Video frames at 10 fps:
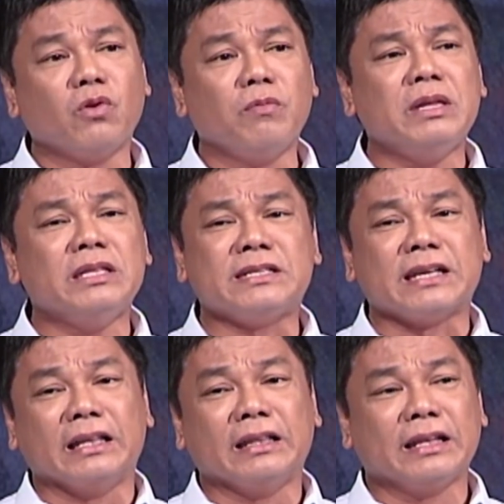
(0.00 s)
mong
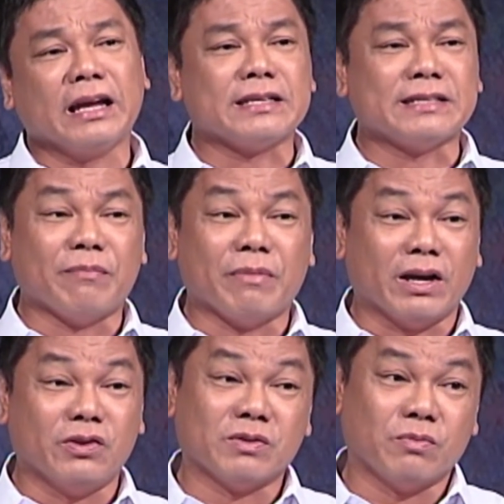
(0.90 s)
minsan, nagkasama
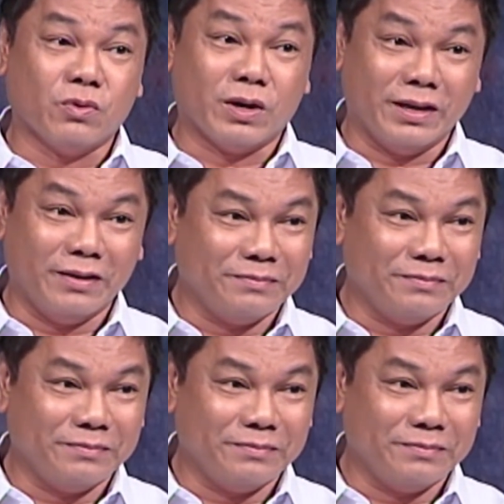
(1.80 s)
kayo sa buhay.